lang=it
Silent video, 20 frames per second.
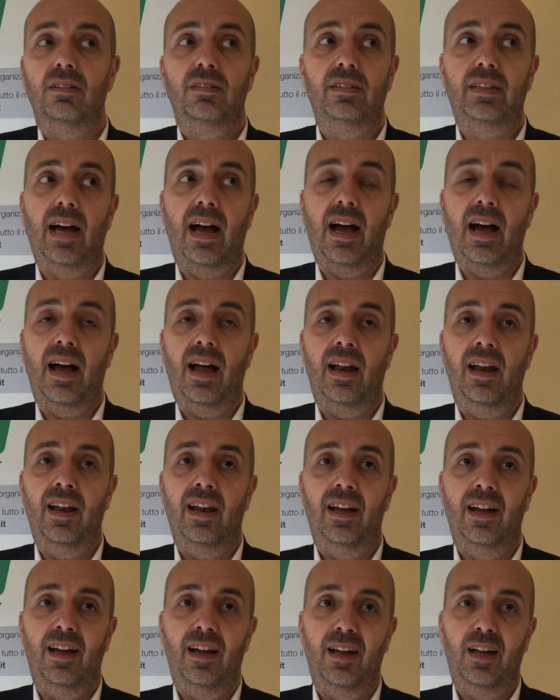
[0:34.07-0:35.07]

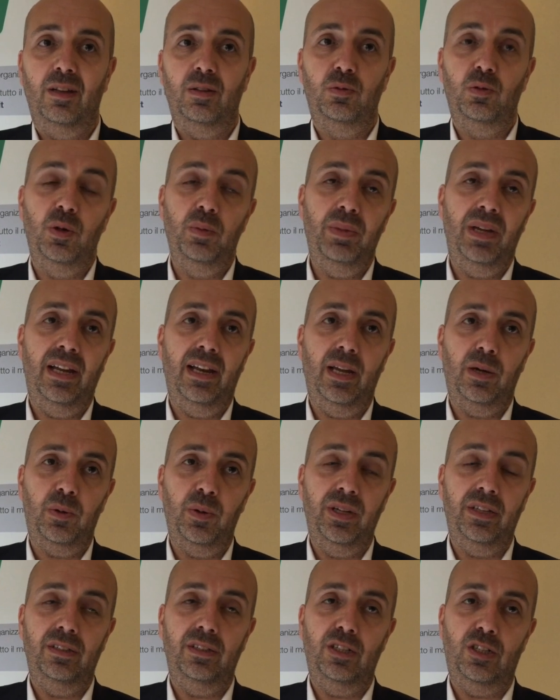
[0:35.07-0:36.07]
dal
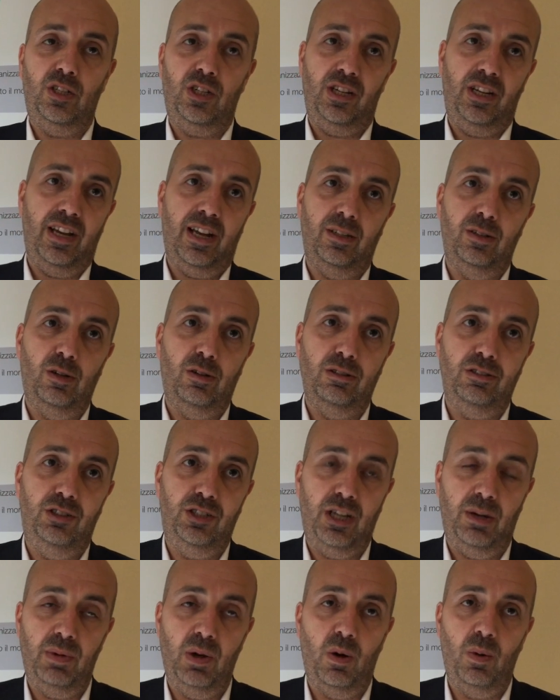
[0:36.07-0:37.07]
2015 ad
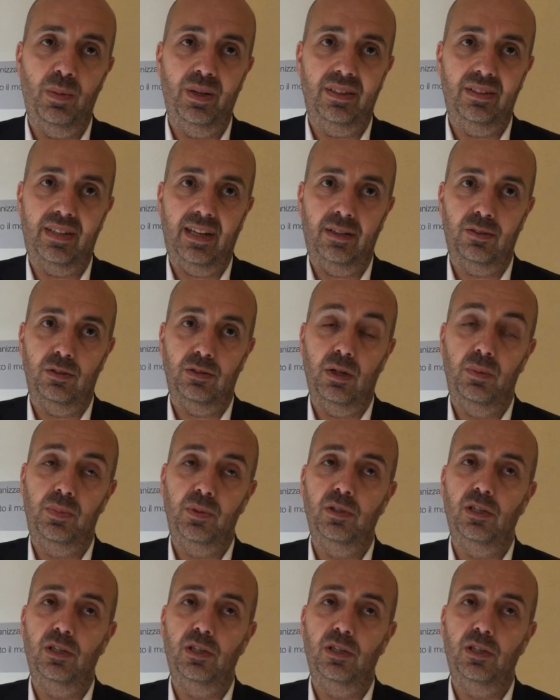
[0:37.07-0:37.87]
oggi abbiamo aumentato del più